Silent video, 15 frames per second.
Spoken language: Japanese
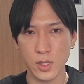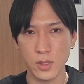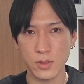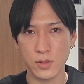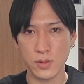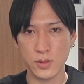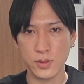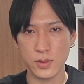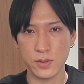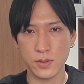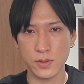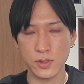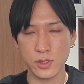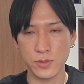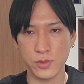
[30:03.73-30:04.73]
ユーロスト
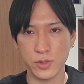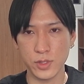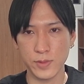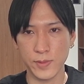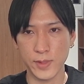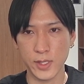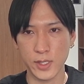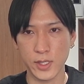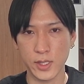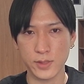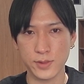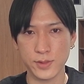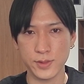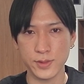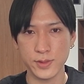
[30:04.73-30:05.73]
50も今また下落
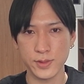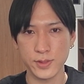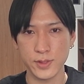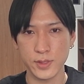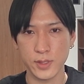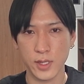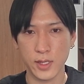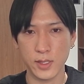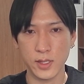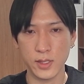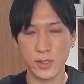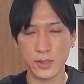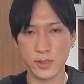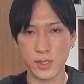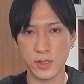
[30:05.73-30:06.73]
中。はい、
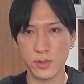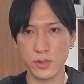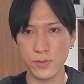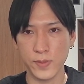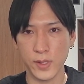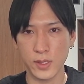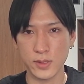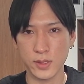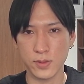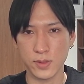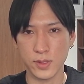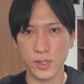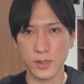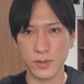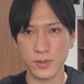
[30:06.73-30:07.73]
0.39%下
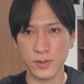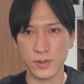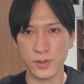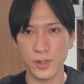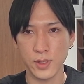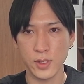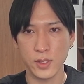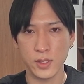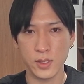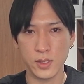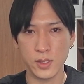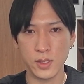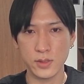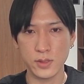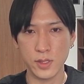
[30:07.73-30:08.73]
落。
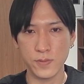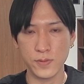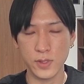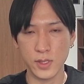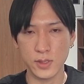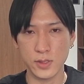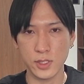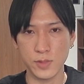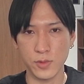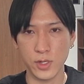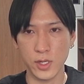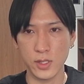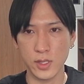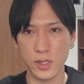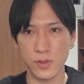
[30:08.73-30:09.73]
イギリス FTSE も
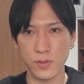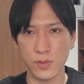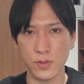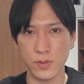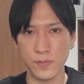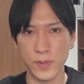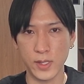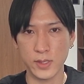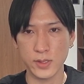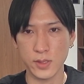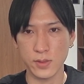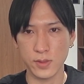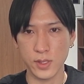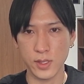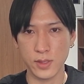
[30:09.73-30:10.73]
0.45%
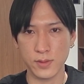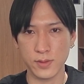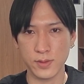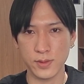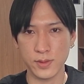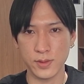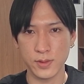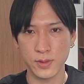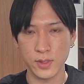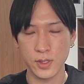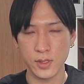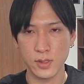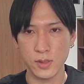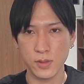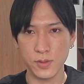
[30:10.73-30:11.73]
下落。
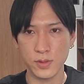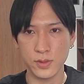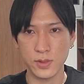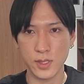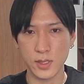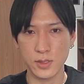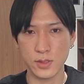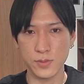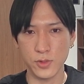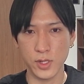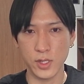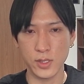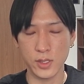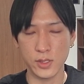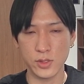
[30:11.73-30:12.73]
ドイツ DAX も
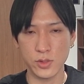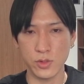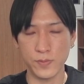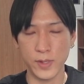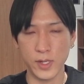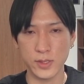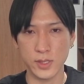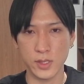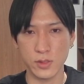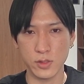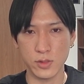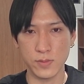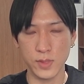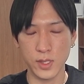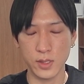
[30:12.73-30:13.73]
0.15%。
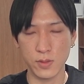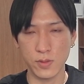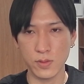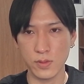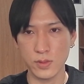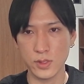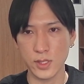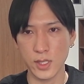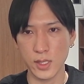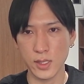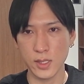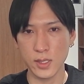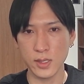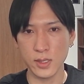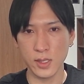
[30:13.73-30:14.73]
まあ、ここ若
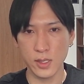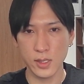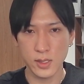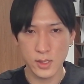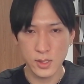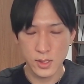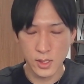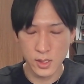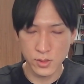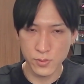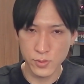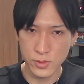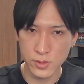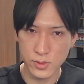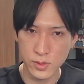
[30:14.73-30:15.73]
干ね、あの、
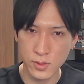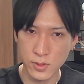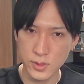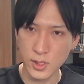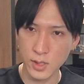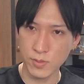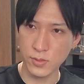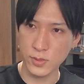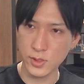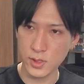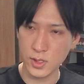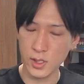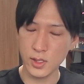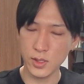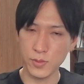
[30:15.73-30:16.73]
も、陽線
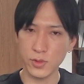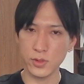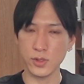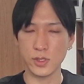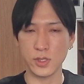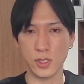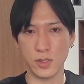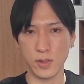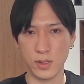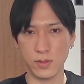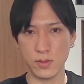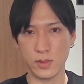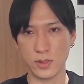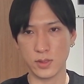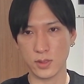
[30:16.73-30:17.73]
引いて戻してきてはいるん
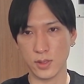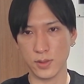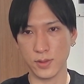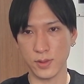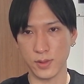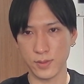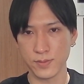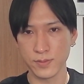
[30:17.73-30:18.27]
ですけど、